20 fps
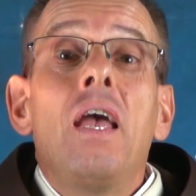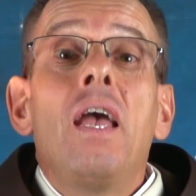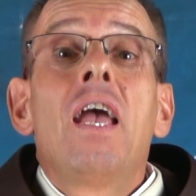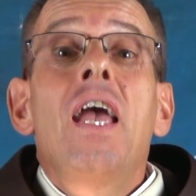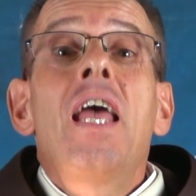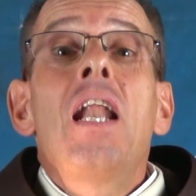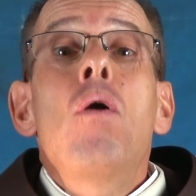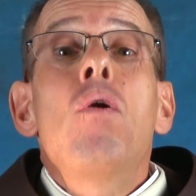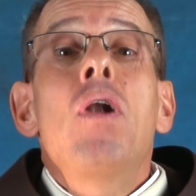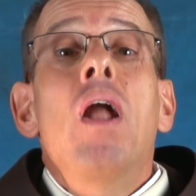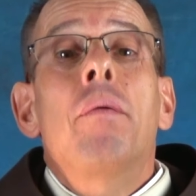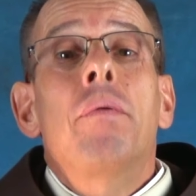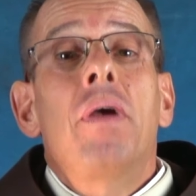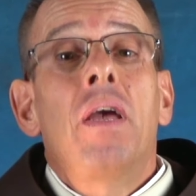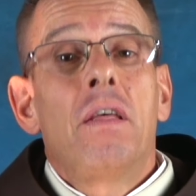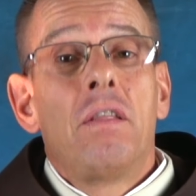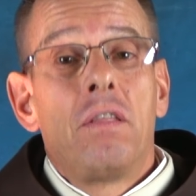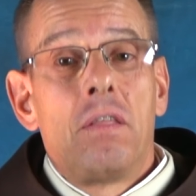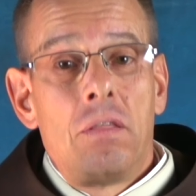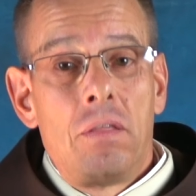Era una
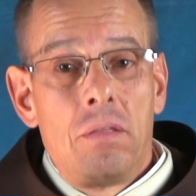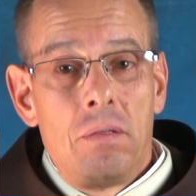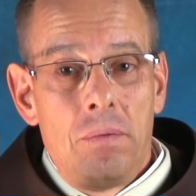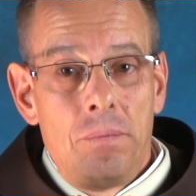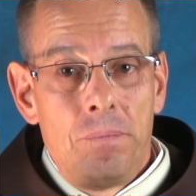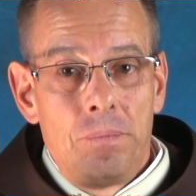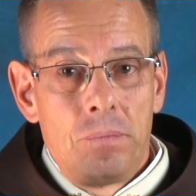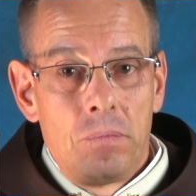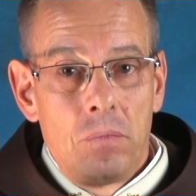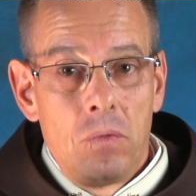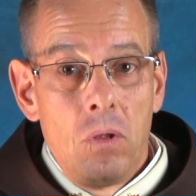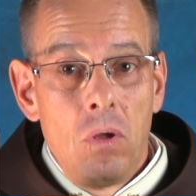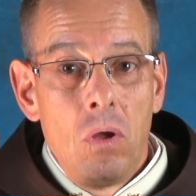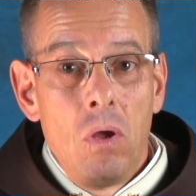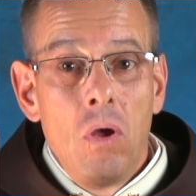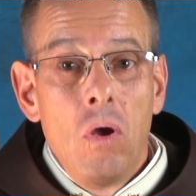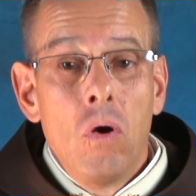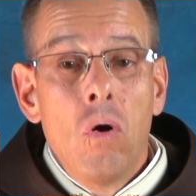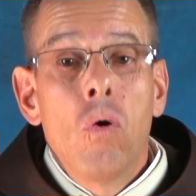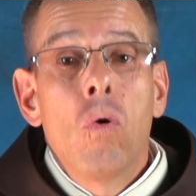vez
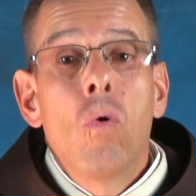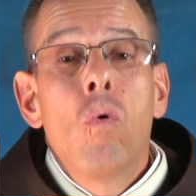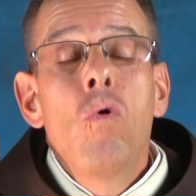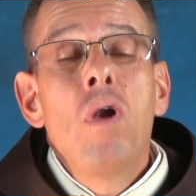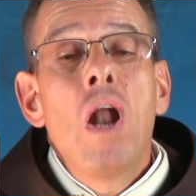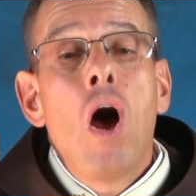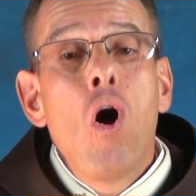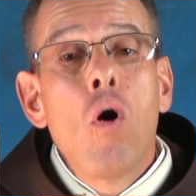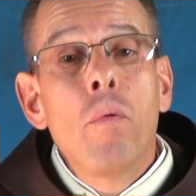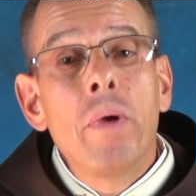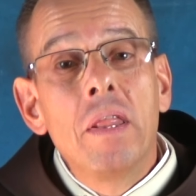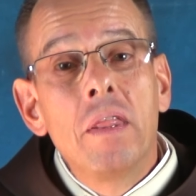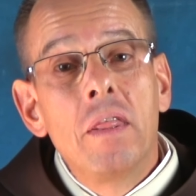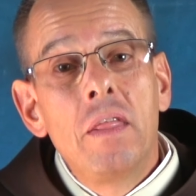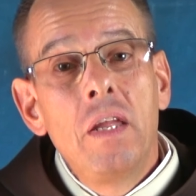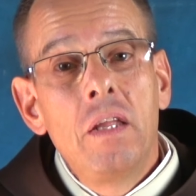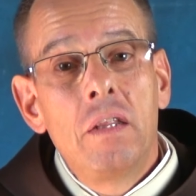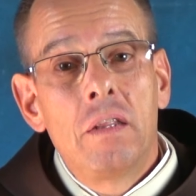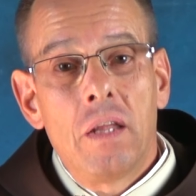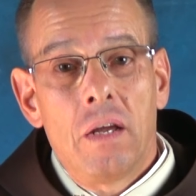una
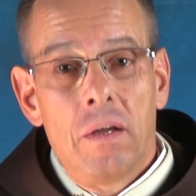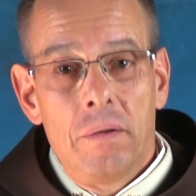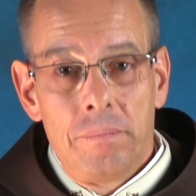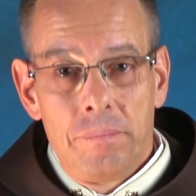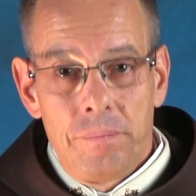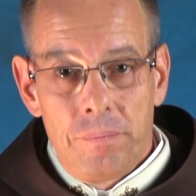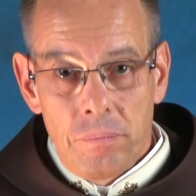jovencita,